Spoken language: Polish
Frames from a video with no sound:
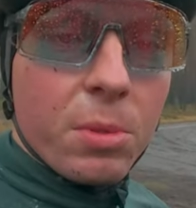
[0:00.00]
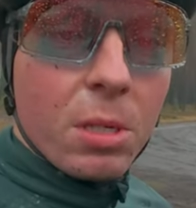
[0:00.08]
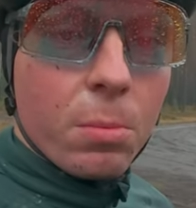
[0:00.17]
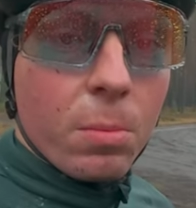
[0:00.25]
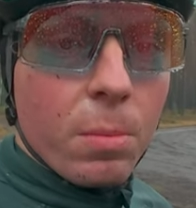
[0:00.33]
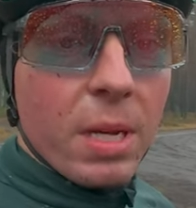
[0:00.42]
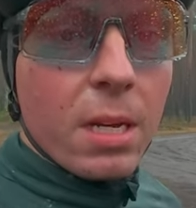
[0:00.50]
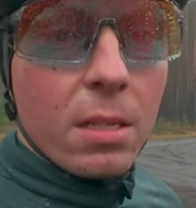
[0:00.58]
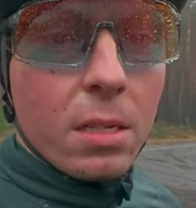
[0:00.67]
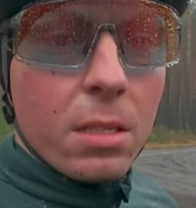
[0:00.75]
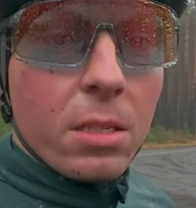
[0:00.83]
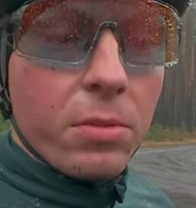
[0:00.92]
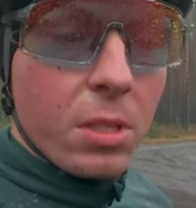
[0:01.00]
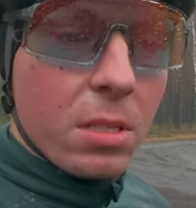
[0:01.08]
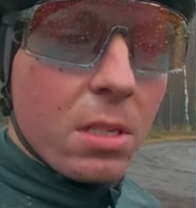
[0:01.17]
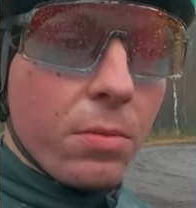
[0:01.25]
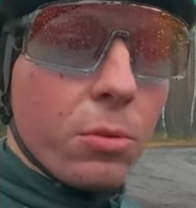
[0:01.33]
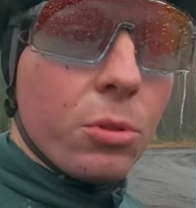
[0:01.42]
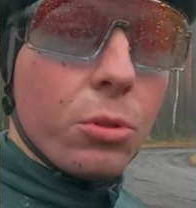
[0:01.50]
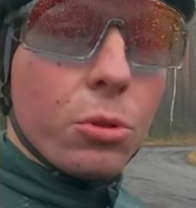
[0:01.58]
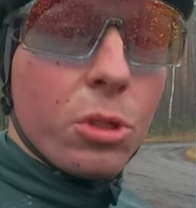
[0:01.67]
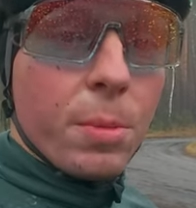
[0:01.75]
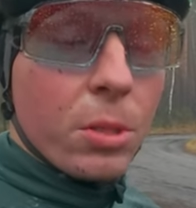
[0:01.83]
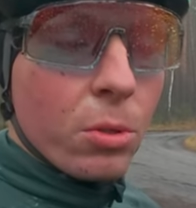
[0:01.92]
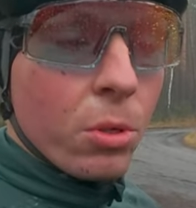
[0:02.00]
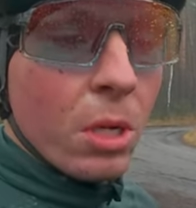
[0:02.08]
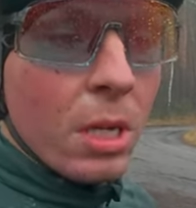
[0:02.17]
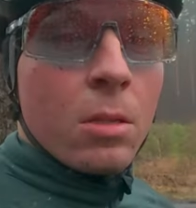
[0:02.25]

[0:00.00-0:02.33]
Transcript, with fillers: tak mega negatywnie nastawiony do Shimano,